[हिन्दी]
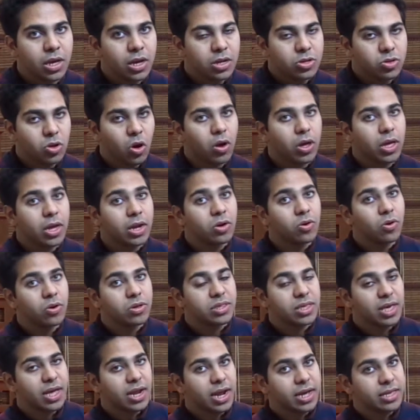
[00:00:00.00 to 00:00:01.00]
तो इनको
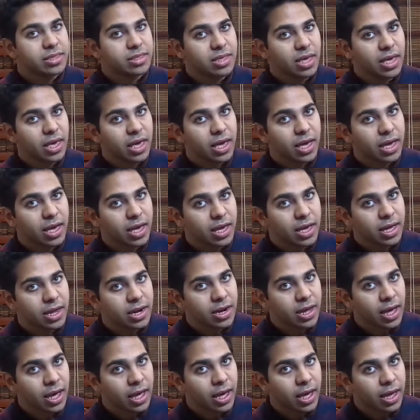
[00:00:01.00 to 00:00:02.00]
सी एन आई सी
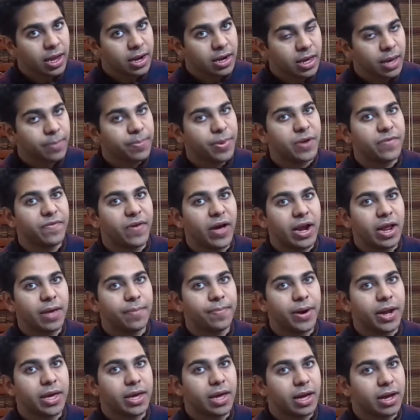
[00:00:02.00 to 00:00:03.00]
इनके इनके बनवाने
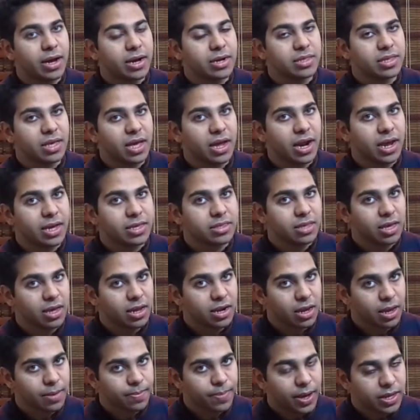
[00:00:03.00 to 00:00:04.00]
पड़ेगा अगर सी एन आई सी
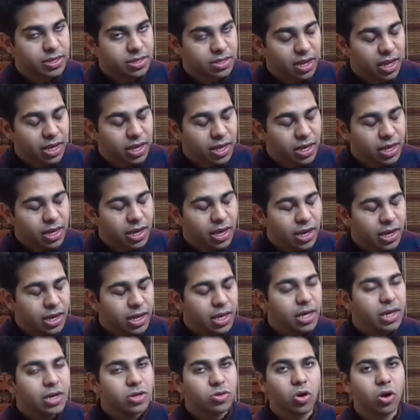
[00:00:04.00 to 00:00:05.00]
इनके पास नहीं है
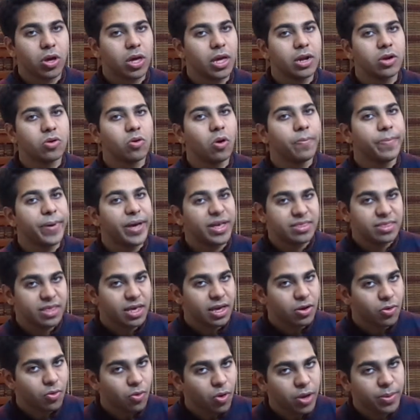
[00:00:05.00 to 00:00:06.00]
तो इनको पैसे
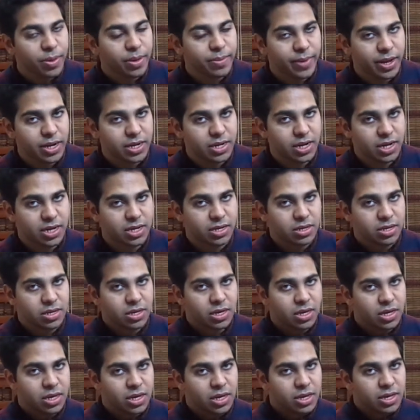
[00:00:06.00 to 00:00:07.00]
कोई भी मत दे
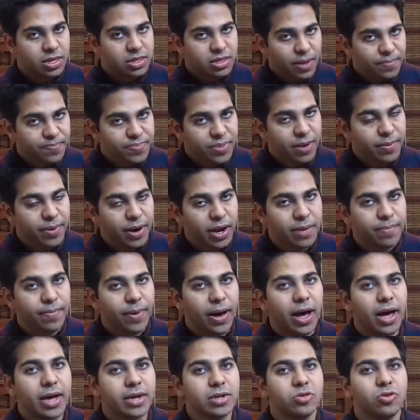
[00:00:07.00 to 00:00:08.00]
सबसे बड़ी
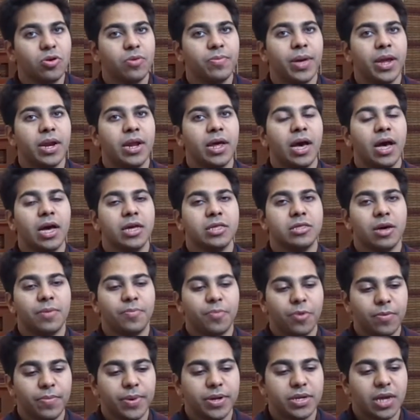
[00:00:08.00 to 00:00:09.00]
बात जो मैंने आज
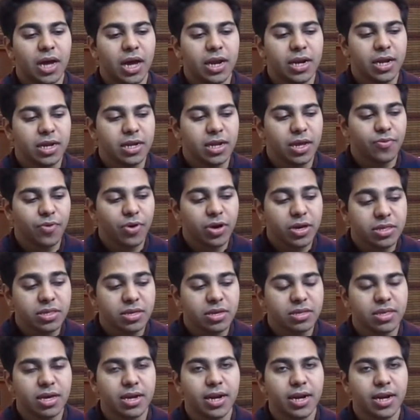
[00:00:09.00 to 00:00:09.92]
आपको बतानी थी वो इसी से